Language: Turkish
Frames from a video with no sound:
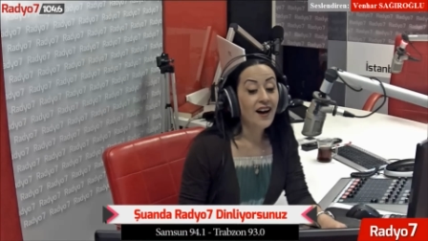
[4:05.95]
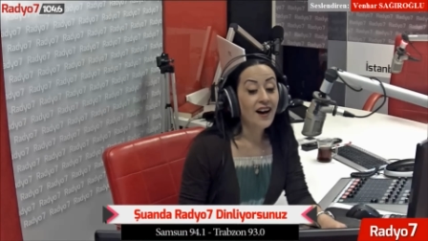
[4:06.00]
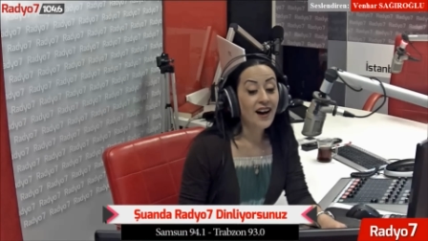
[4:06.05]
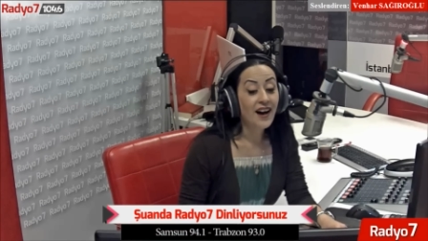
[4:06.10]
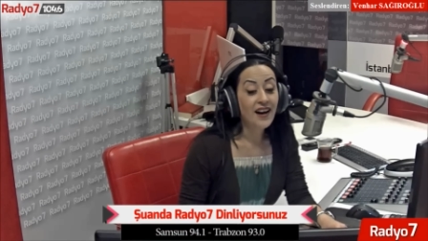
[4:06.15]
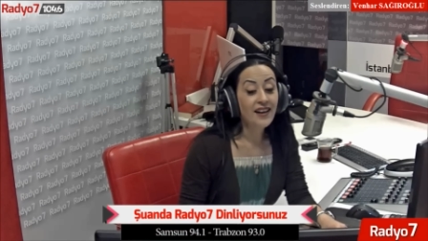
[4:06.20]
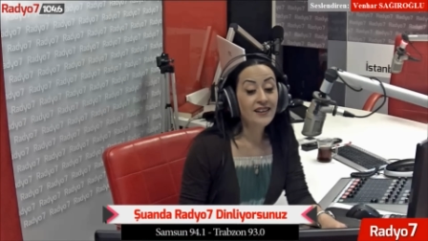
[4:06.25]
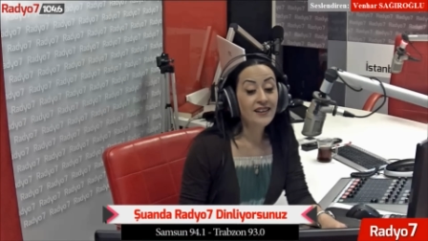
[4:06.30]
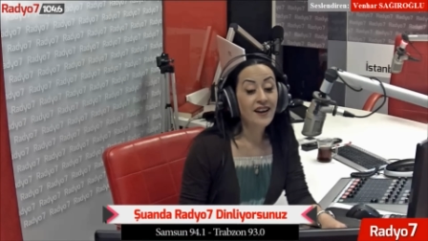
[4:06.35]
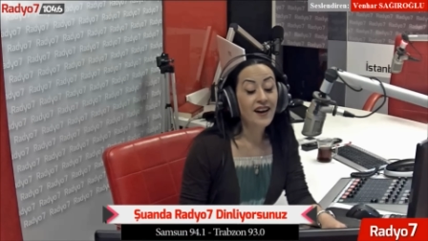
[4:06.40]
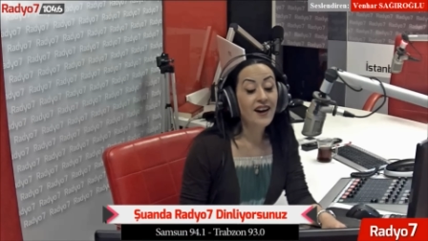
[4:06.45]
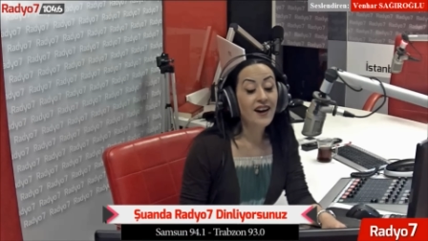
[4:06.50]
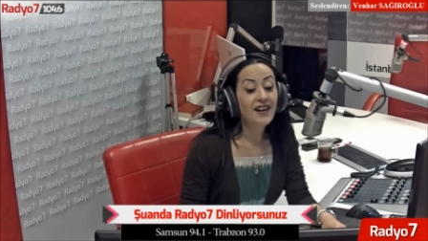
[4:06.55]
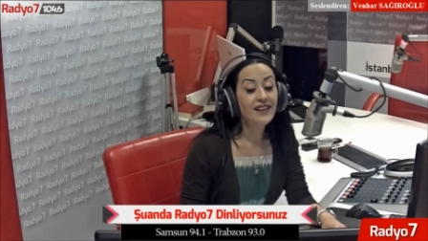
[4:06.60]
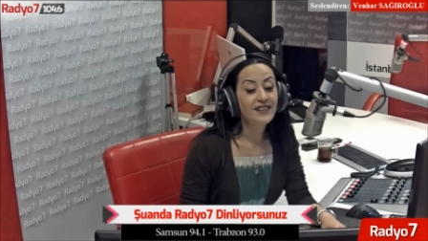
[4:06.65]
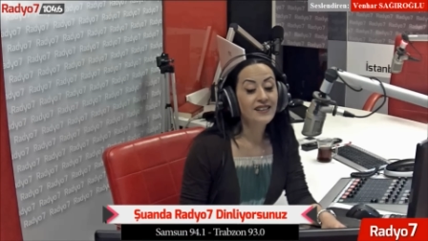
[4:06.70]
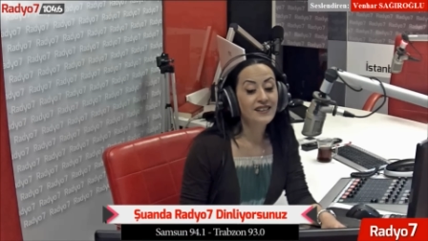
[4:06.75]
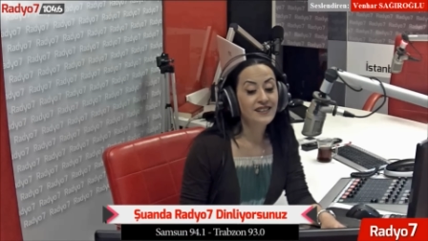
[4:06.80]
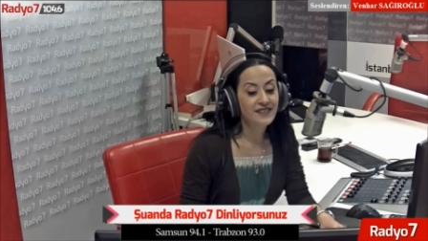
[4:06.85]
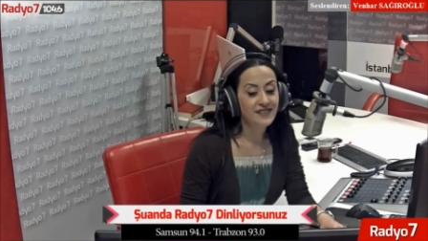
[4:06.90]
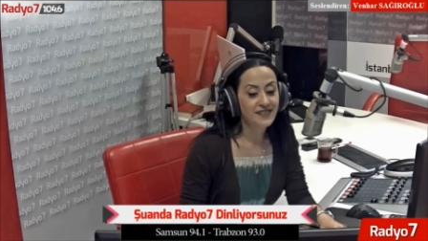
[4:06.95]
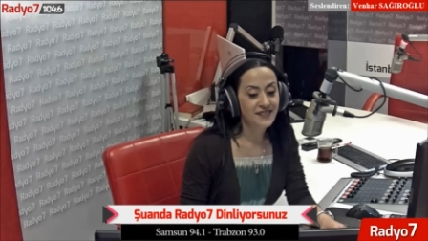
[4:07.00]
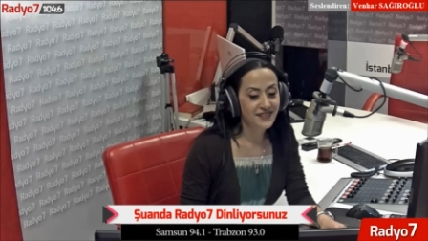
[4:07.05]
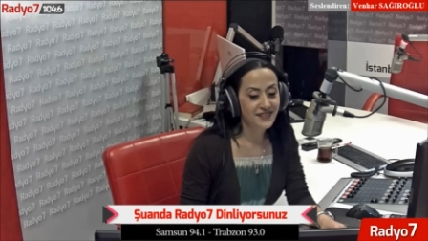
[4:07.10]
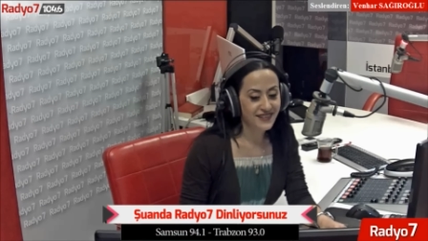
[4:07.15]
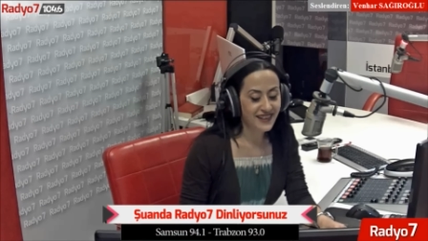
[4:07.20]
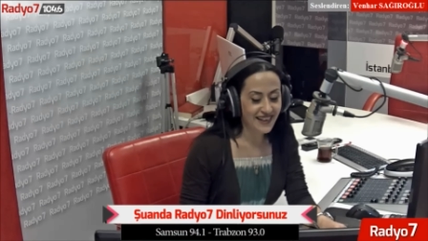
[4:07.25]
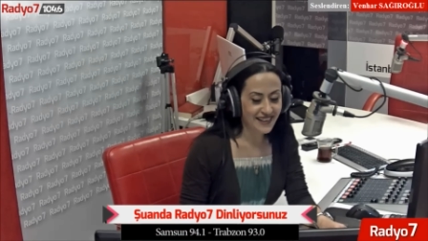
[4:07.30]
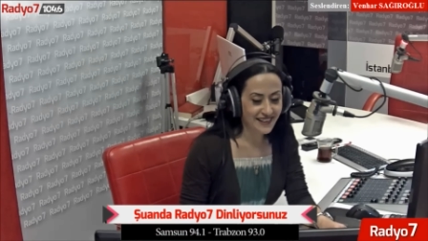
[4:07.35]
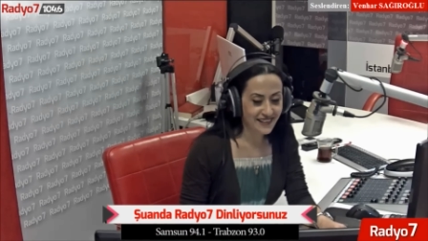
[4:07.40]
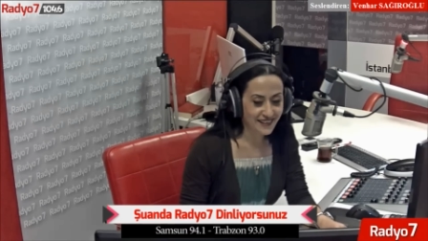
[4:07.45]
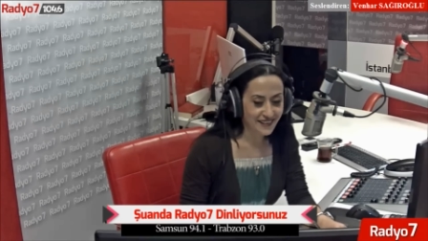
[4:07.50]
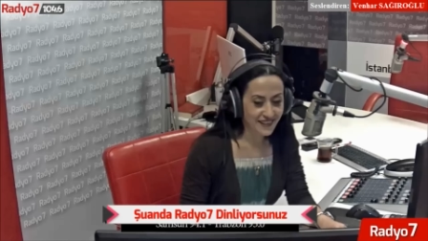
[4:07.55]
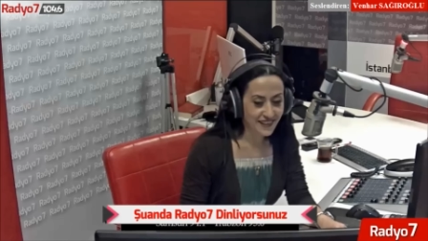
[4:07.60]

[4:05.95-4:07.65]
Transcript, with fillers: Hayır hayır der